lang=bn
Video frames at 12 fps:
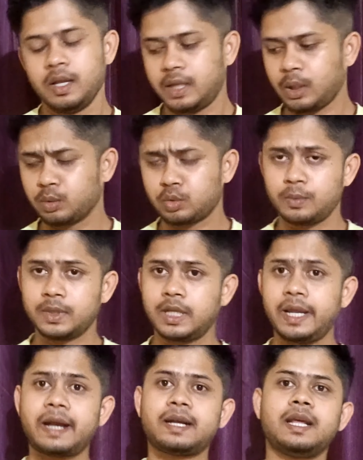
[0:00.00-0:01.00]
দেখো তোমাদের
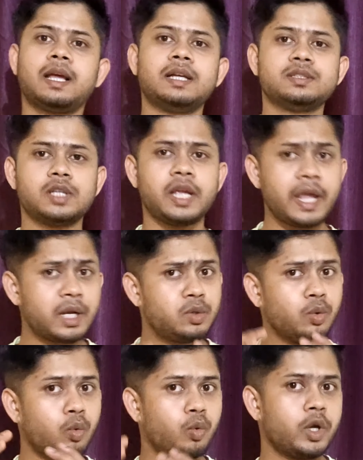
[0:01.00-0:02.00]
একটাই কাজ যে একটু
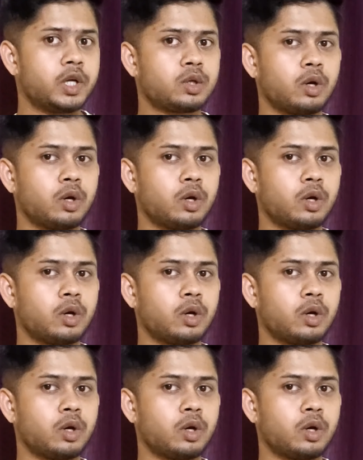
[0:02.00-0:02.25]
ওয়েট